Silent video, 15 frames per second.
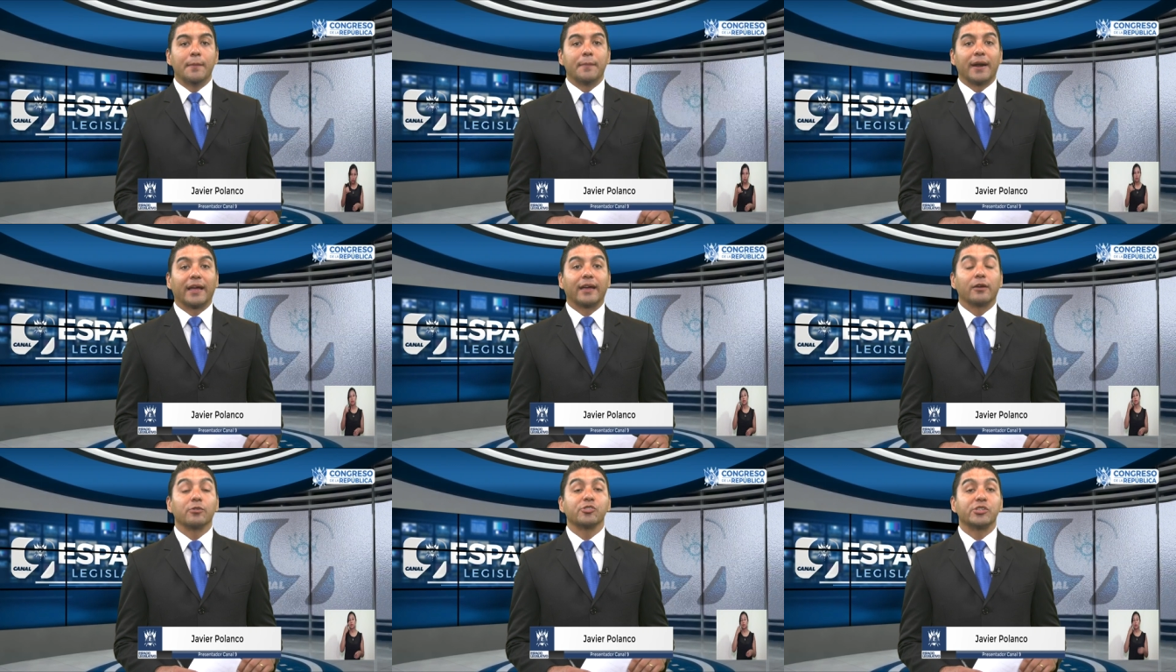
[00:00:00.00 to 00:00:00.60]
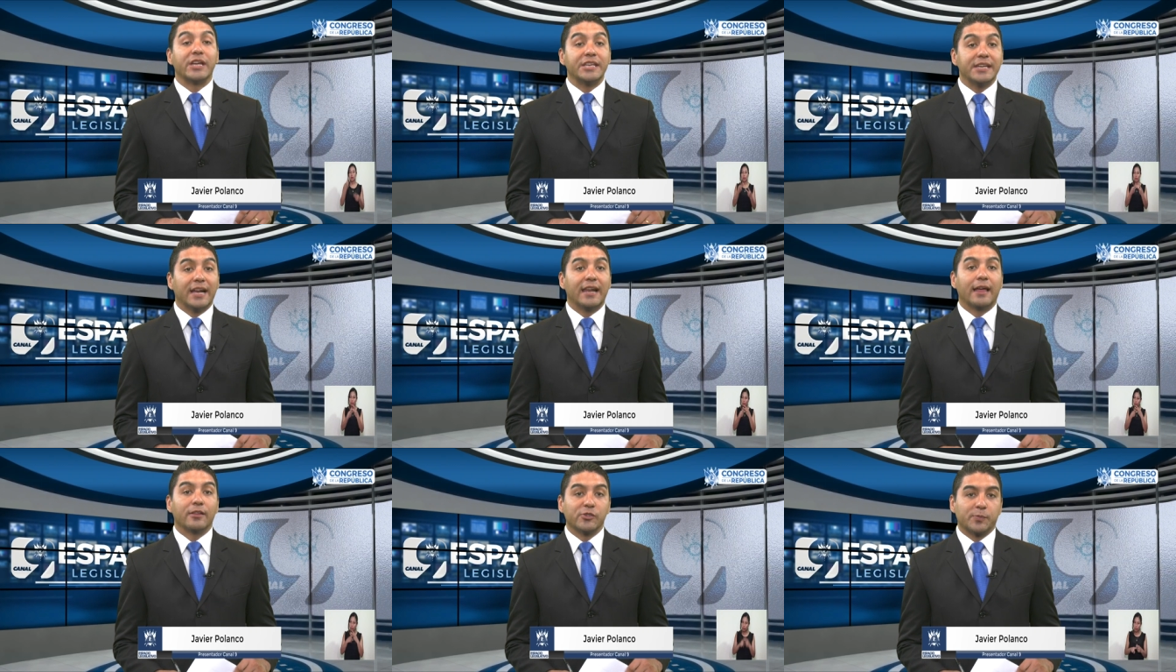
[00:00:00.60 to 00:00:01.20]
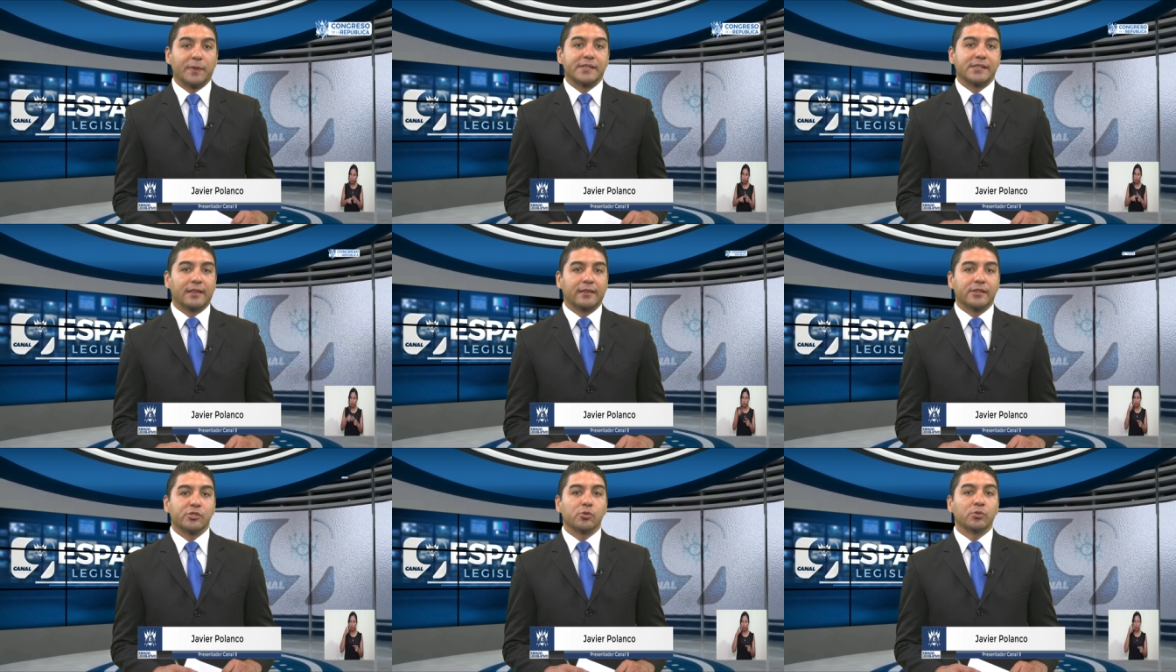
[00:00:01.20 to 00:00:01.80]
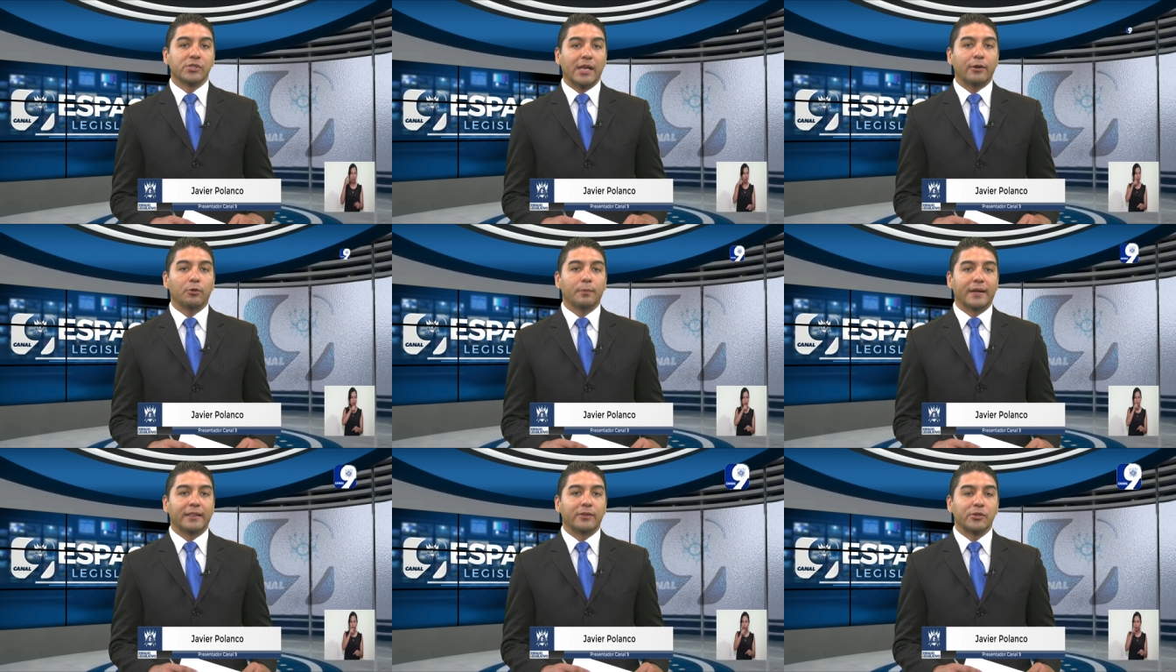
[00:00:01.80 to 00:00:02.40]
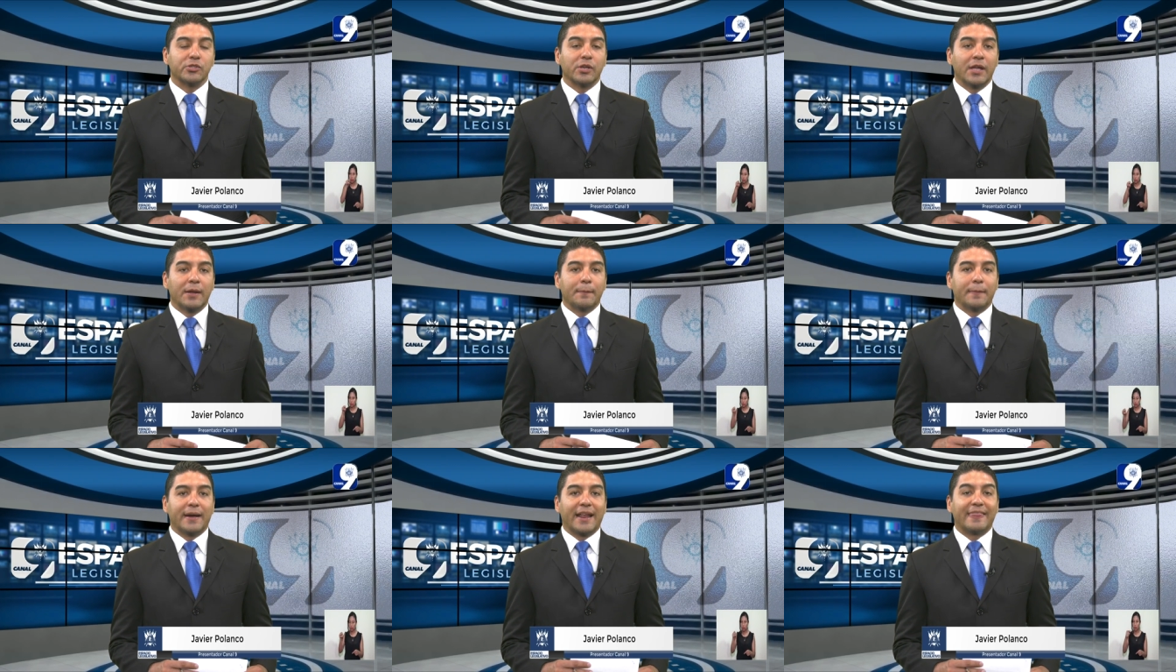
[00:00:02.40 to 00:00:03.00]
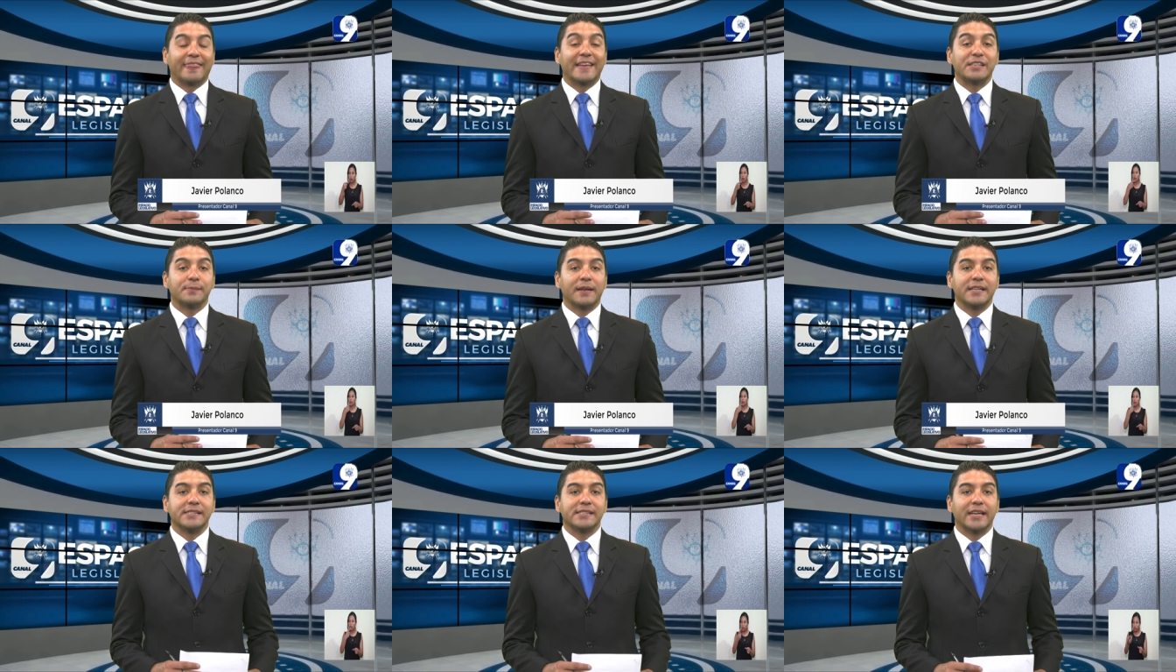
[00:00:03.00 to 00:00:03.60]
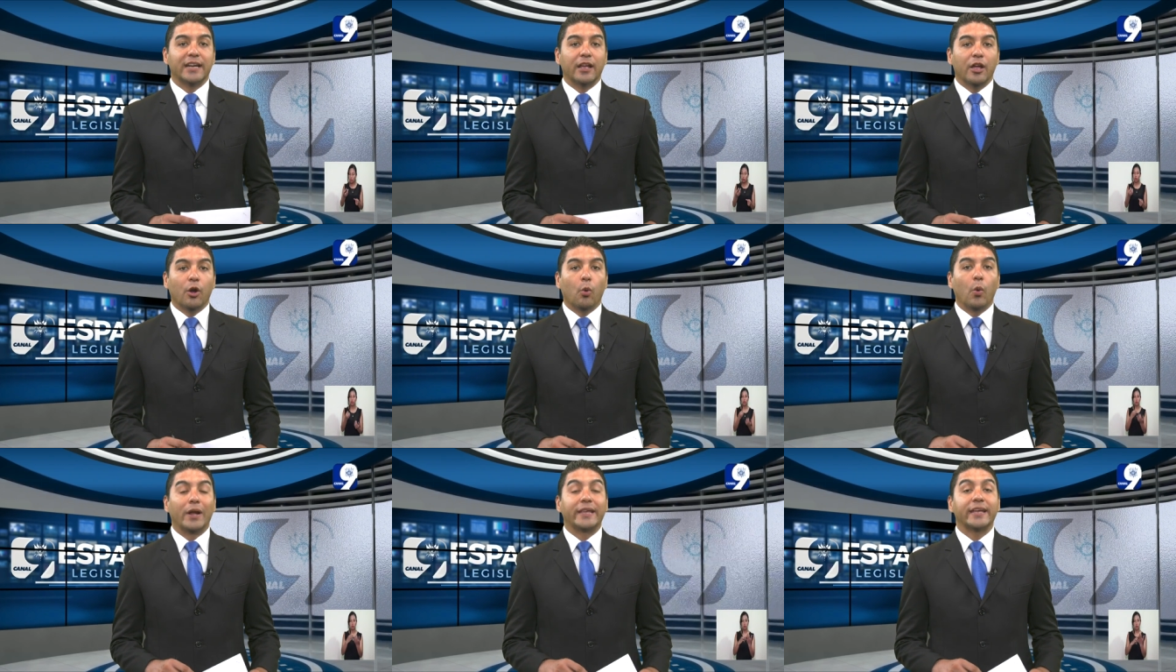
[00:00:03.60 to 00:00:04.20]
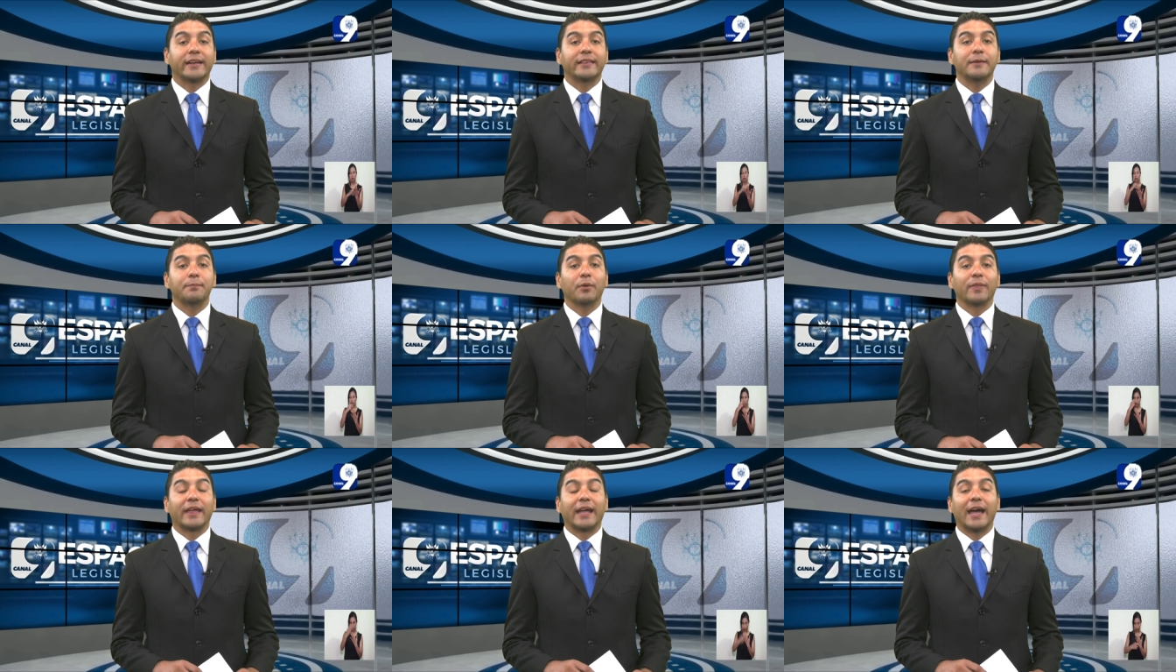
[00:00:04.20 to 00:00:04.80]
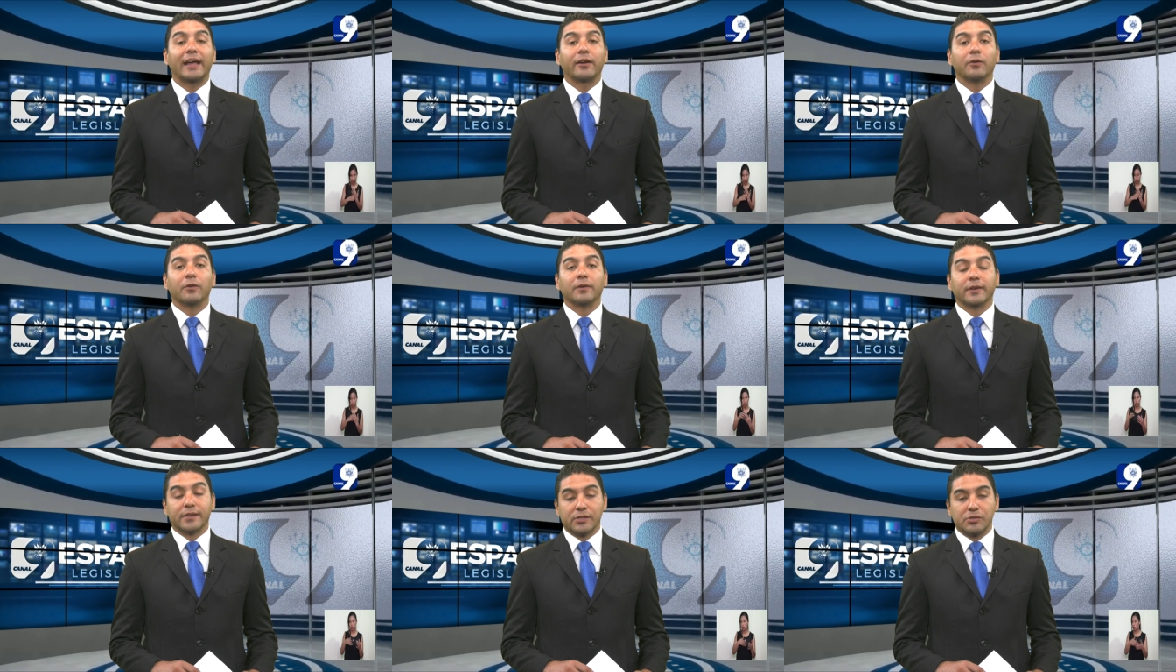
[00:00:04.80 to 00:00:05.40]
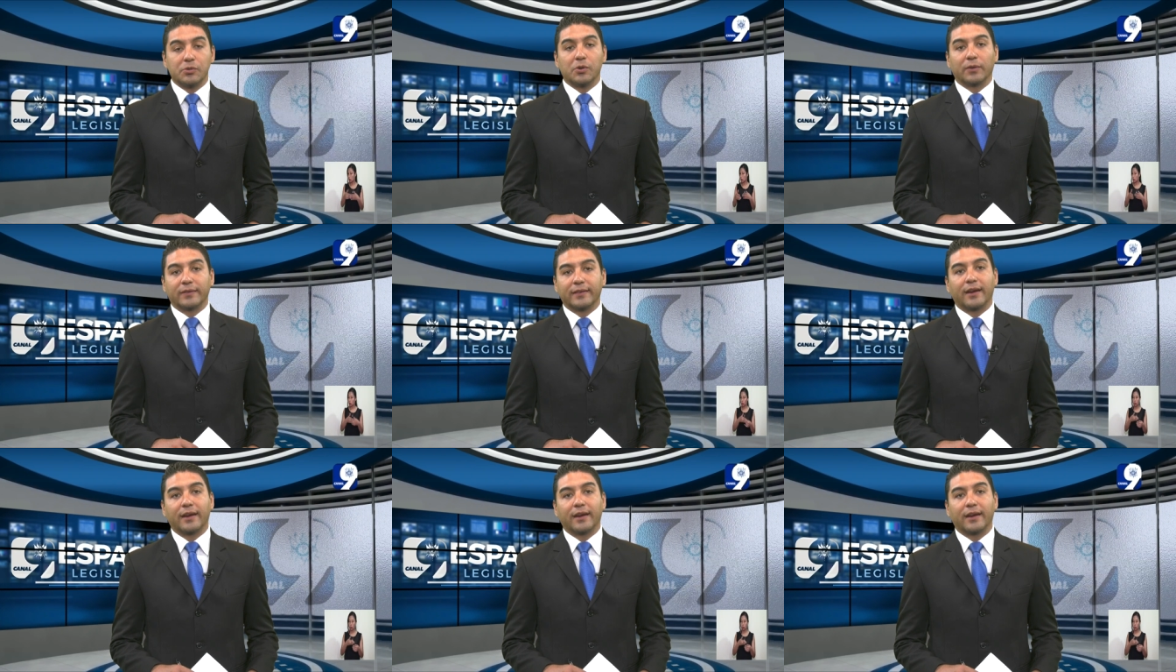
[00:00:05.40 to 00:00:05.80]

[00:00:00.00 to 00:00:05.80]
para que los señalados presenten sus argumentos para desvanecer cualquier tipo de cargo en su contra.